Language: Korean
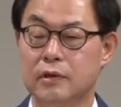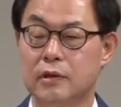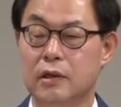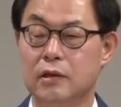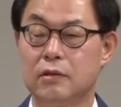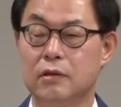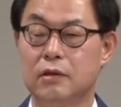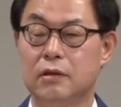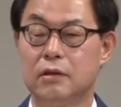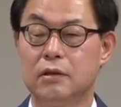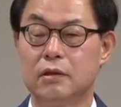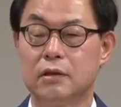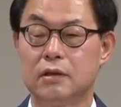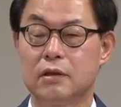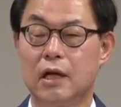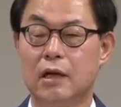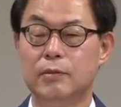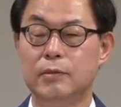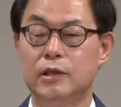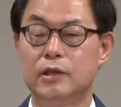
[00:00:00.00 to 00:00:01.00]
그래서
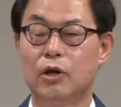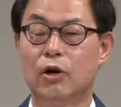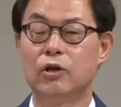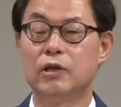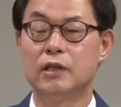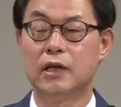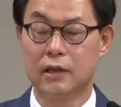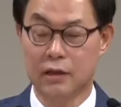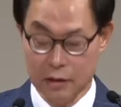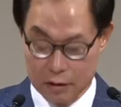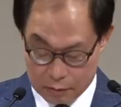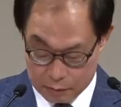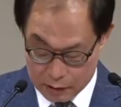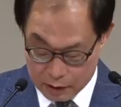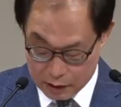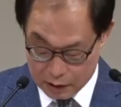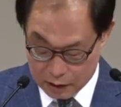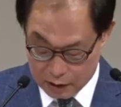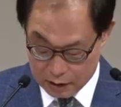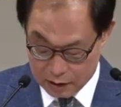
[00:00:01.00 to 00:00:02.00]
삶이 정리가
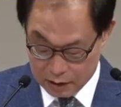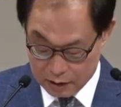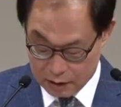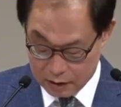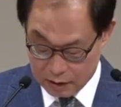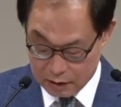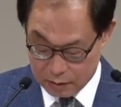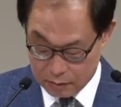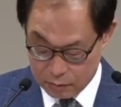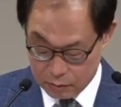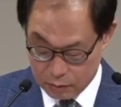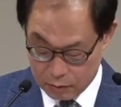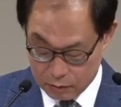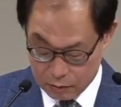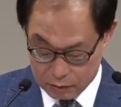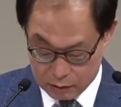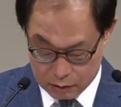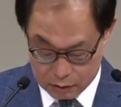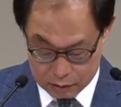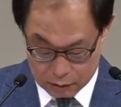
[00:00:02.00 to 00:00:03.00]
됐습니다. 아,
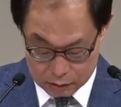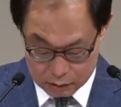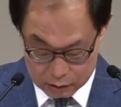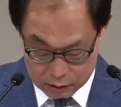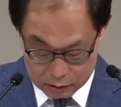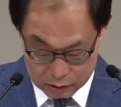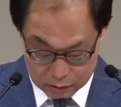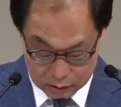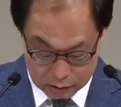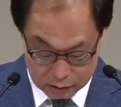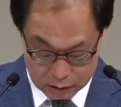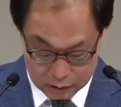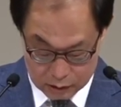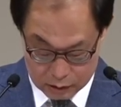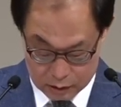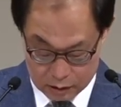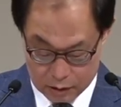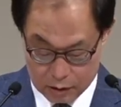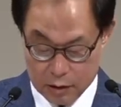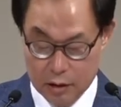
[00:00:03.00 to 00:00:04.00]
뭐 일상 지키는
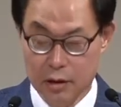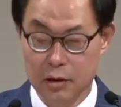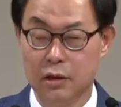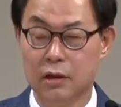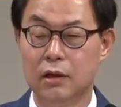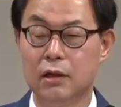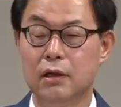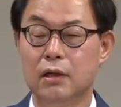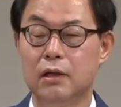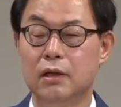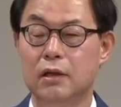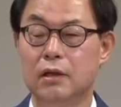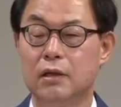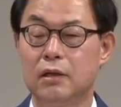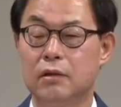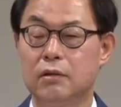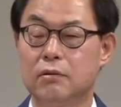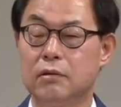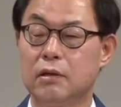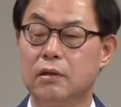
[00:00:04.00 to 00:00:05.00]
거지.
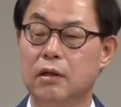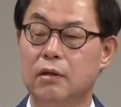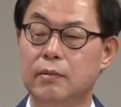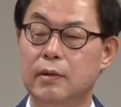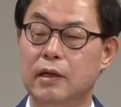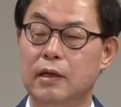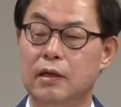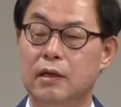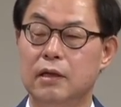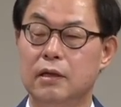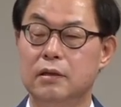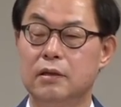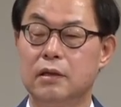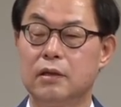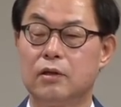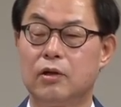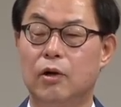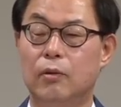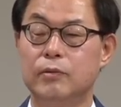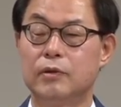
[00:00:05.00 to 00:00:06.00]
그러고 난 다음에
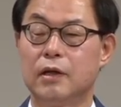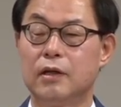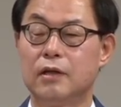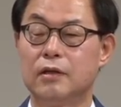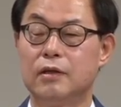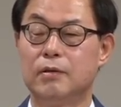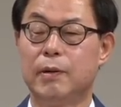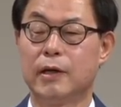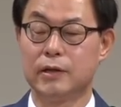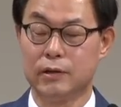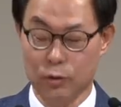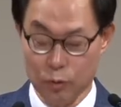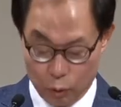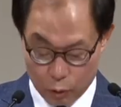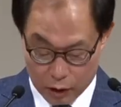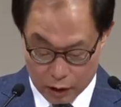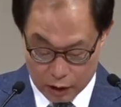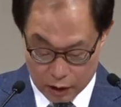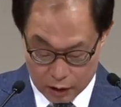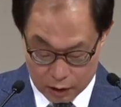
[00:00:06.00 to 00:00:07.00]
이제 검사를 받으러
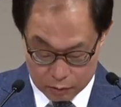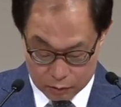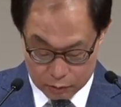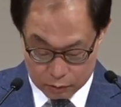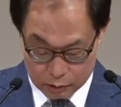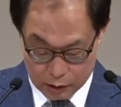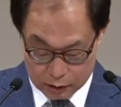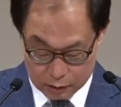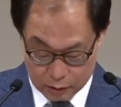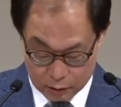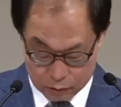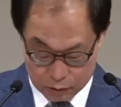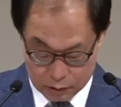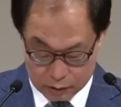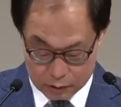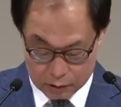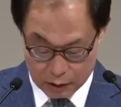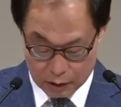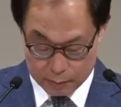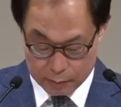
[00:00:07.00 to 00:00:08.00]
오라고
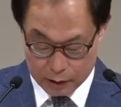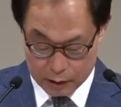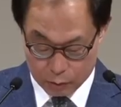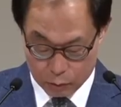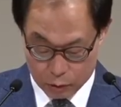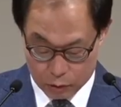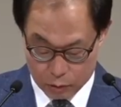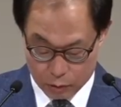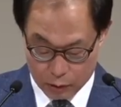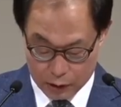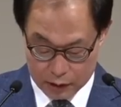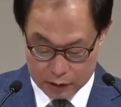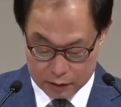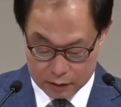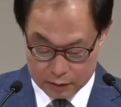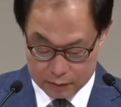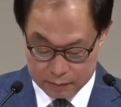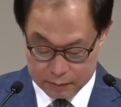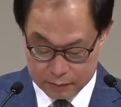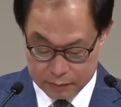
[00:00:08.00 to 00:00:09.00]
하더라고요. 사바가 울
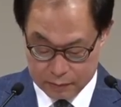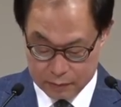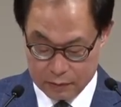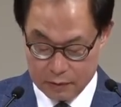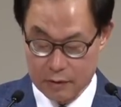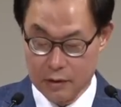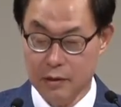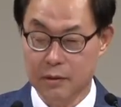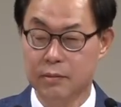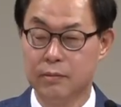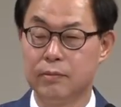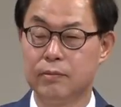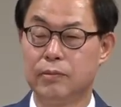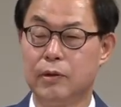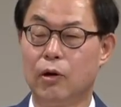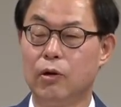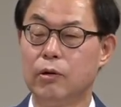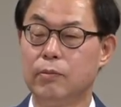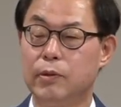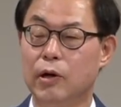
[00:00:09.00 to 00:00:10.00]
동안. 근데
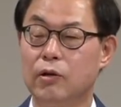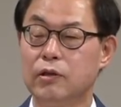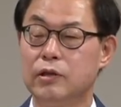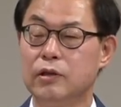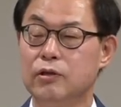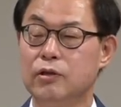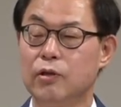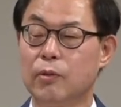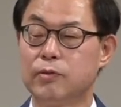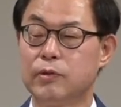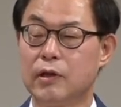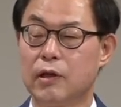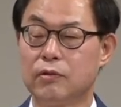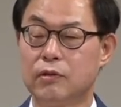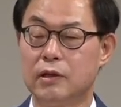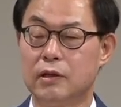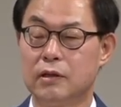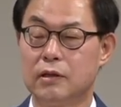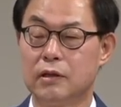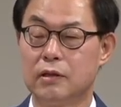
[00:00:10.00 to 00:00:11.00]
병, 병실도
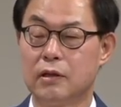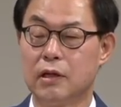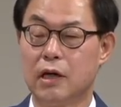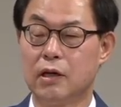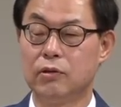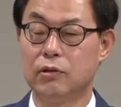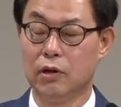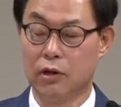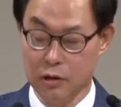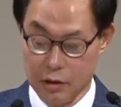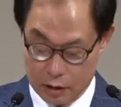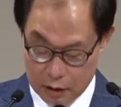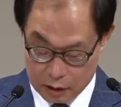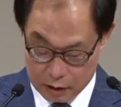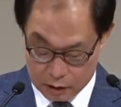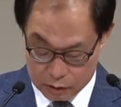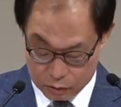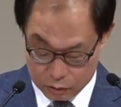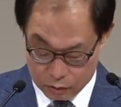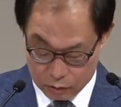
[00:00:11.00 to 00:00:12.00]
없더라고요. 그래서 하루
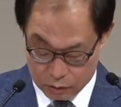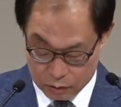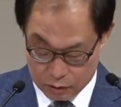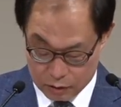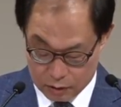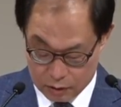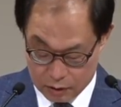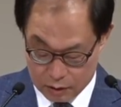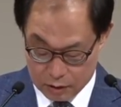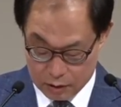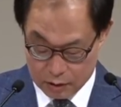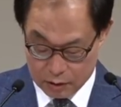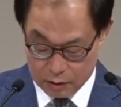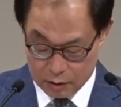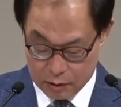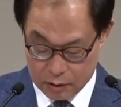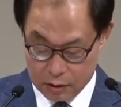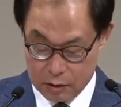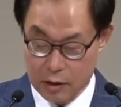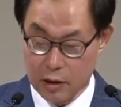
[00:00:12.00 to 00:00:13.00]
연계돼가지고
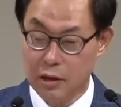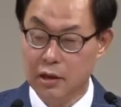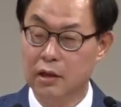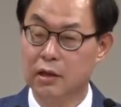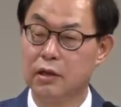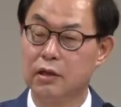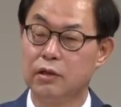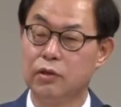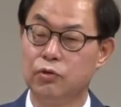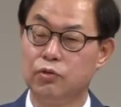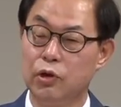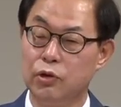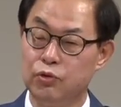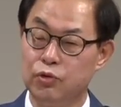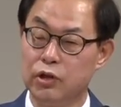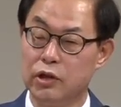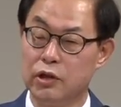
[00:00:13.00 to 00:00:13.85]
어, 제가 6월